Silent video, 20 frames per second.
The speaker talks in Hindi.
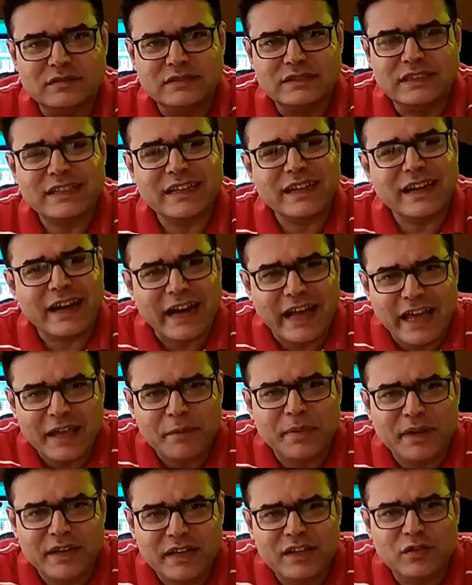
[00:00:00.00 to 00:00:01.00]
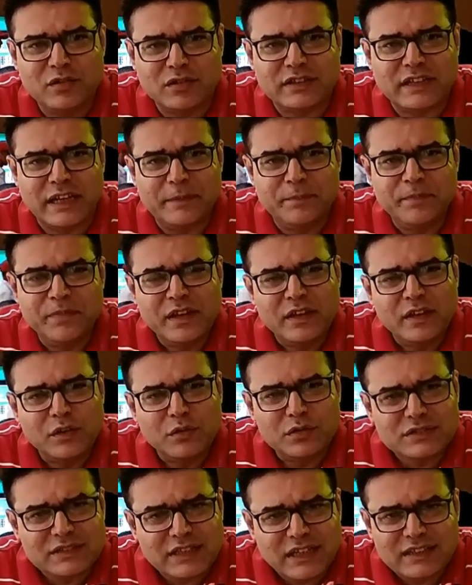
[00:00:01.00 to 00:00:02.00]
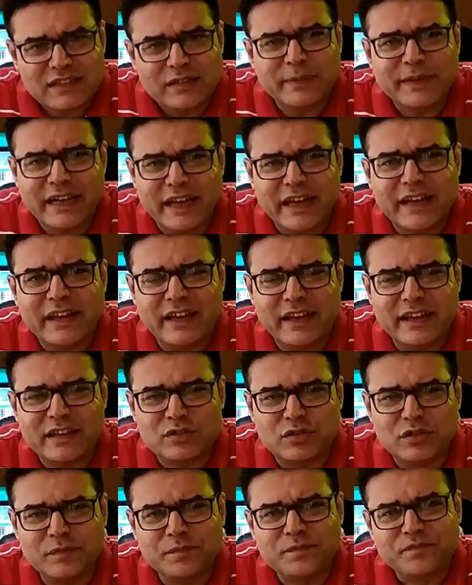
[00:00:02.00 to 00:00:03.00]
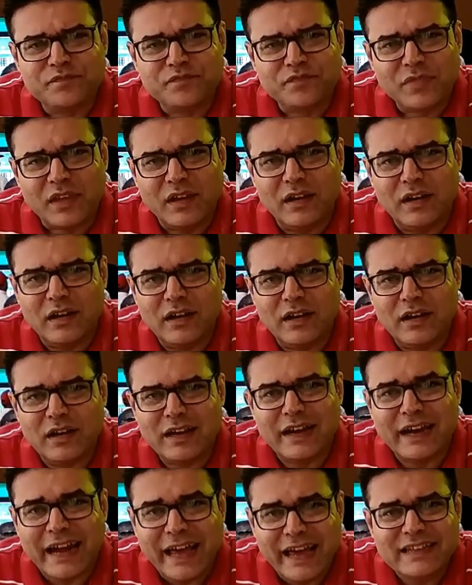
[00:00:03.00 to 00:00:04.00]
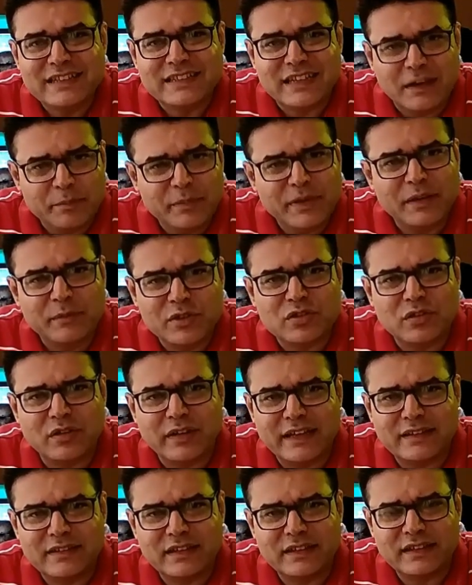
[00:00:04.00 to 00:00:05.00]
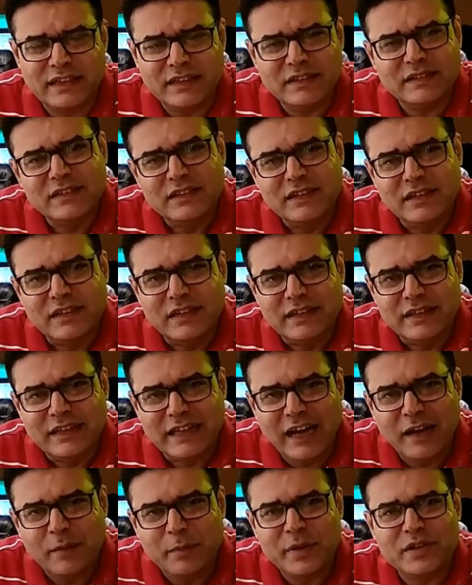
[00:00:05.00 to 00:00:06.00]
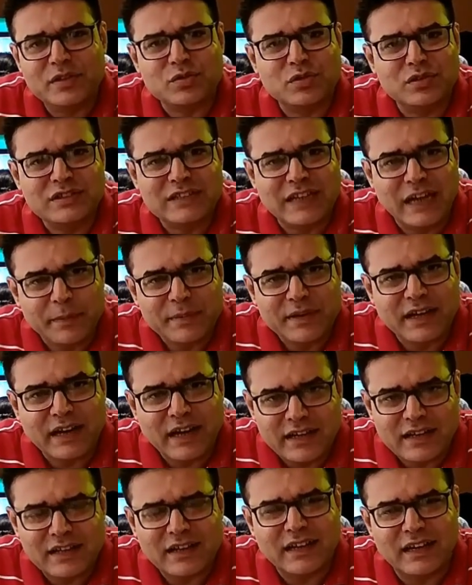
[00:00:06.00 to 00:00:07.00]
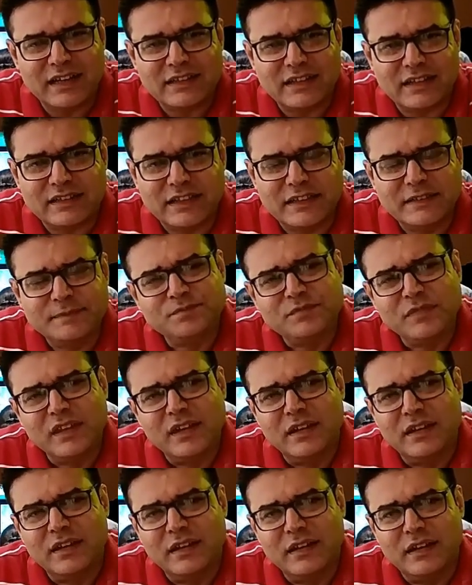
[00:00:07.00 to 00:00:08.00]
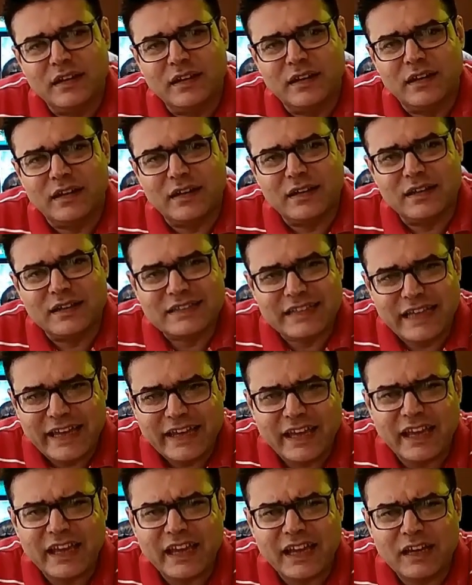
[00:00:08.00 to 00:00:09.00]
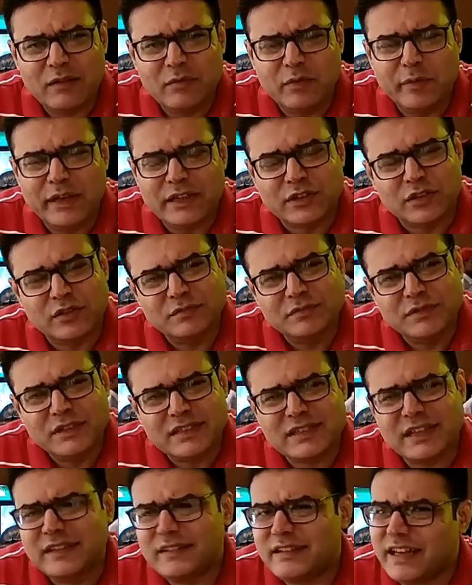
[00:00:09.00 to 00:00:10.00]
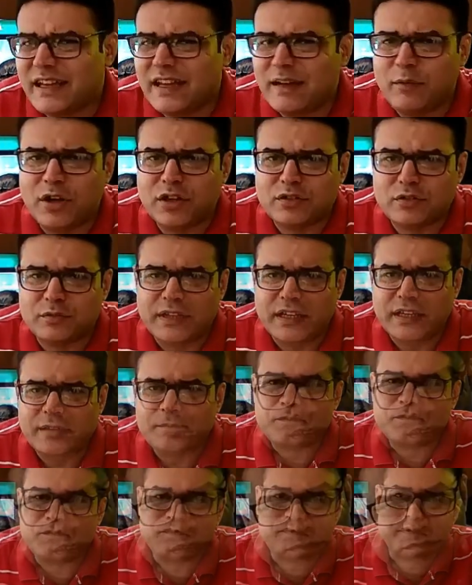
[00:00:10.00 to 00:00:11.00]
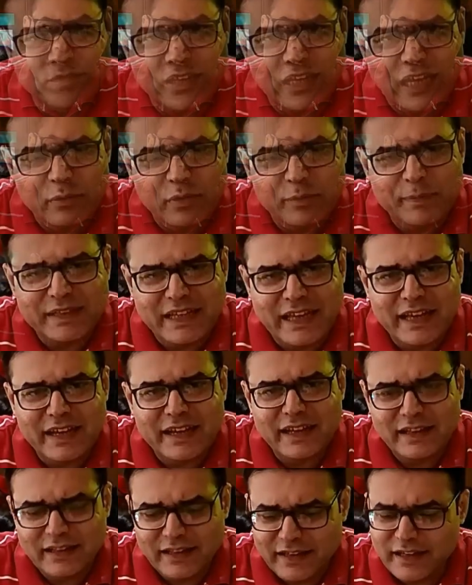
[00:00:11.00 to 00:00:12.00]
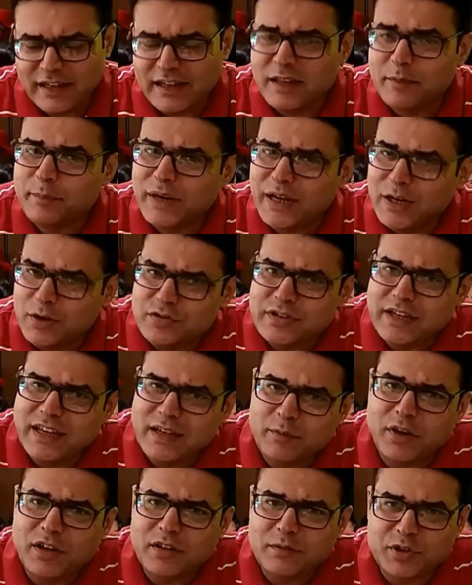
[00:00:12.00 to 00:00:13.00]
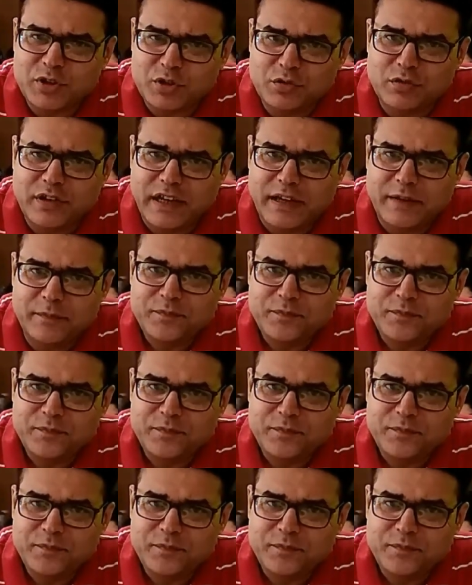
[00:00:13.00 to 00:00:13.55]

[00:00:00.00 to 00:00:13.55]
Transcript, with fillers: जैसे कढ़ाई पनीर होता है उस तरह से बनाया गया है इसको कढ़ाई चाप भी हम इसको कह सकते हैं यहाँ पर इसको चाप टकाटक कहा जाता है जायके की अगर मैं बात करूँ इसका जायका बहुत उमदा है हमें बताया गया था कि इनकी बालूशाही बहुत मशहूर है